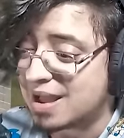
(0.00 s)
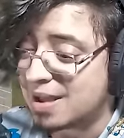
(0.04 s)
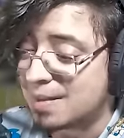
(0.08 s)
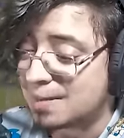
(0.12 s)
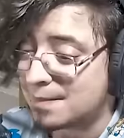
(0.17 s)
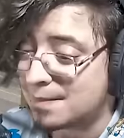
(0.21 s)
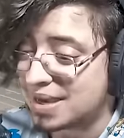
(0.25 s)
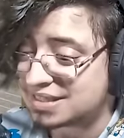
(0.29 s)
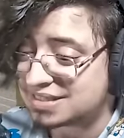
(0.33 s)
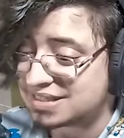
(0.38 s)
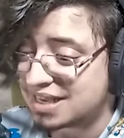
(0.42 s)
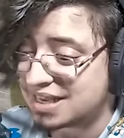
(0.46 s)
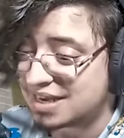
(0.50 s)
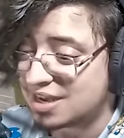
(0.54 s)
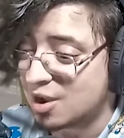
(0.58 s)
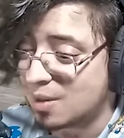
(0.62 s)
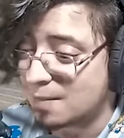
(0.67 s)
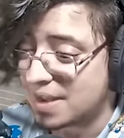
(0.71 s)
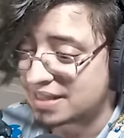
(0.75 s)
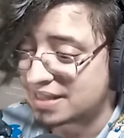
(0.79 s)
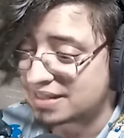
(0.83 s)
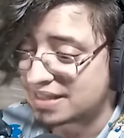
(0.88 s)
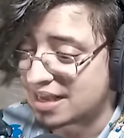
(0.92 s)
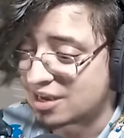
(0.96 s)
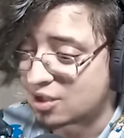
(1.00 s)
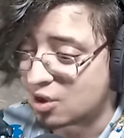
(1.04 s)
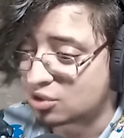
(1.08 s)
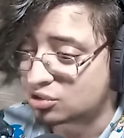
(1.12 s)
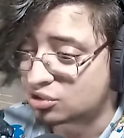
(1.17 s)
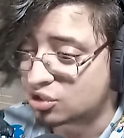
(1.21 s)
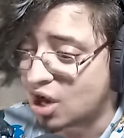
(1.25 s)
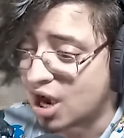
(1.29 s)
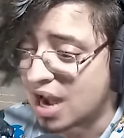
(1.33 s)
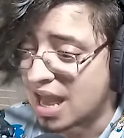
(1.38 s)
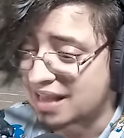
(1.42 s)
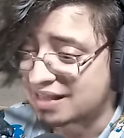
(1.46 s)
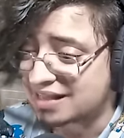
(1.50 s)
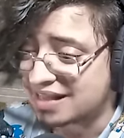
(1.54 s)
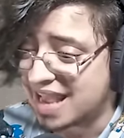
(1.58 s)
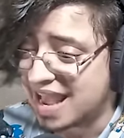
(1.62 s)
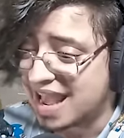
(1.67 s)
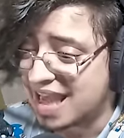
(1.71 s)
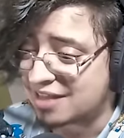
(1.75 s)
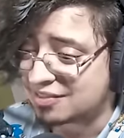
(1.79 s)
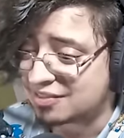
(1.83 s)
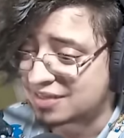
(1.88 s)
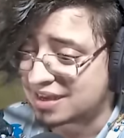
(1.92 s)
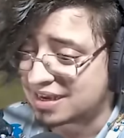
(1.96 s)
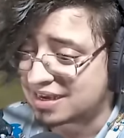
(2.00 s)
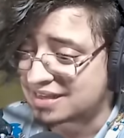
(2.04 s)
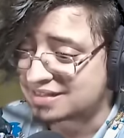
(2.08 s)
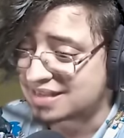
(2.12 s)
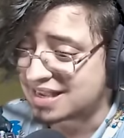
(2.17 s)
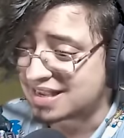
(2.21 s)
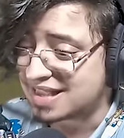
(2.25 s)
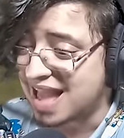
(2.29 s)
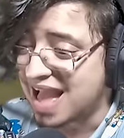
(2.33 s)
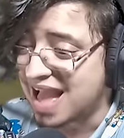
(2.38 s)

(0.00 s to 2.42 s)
¡Basta, Neo Metal! Control! ¡Aterriza ya!